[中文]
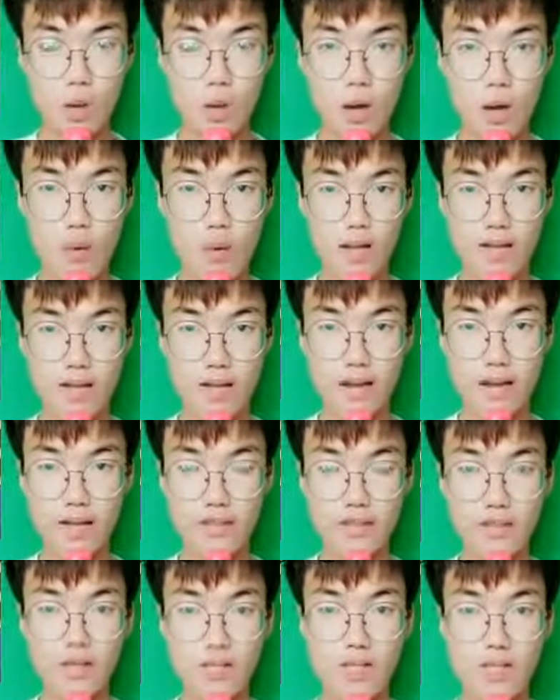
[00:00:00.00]
这样的话，
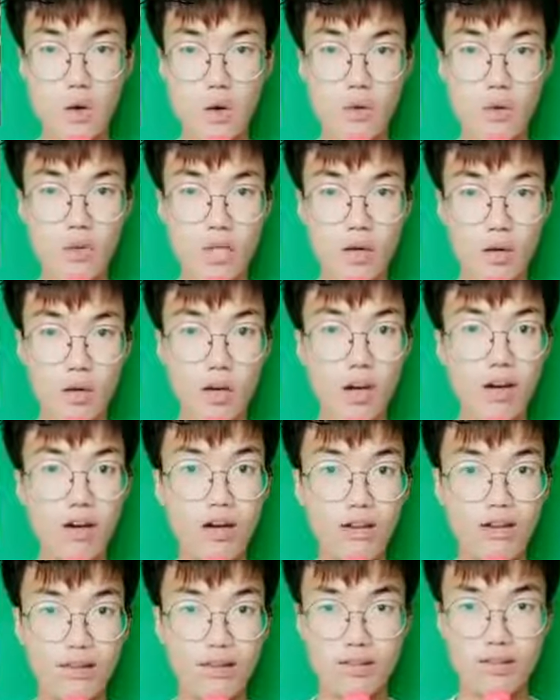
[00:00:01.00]
瓦林卡也是遭
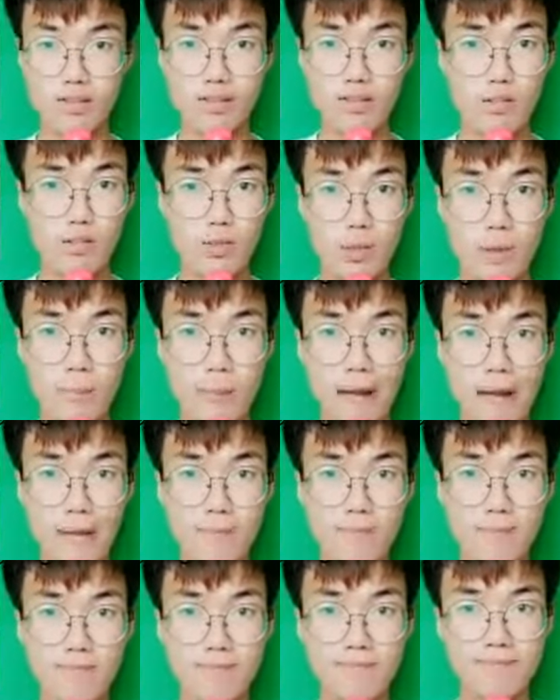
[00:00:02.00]
遇到了一日
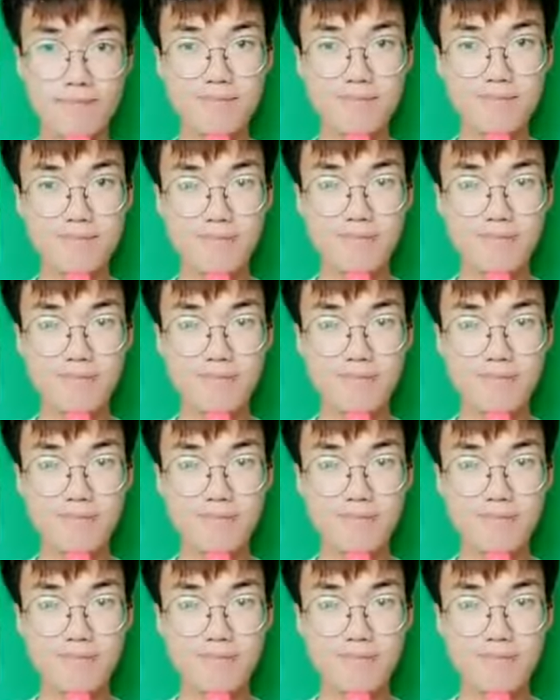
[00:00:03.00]
双败。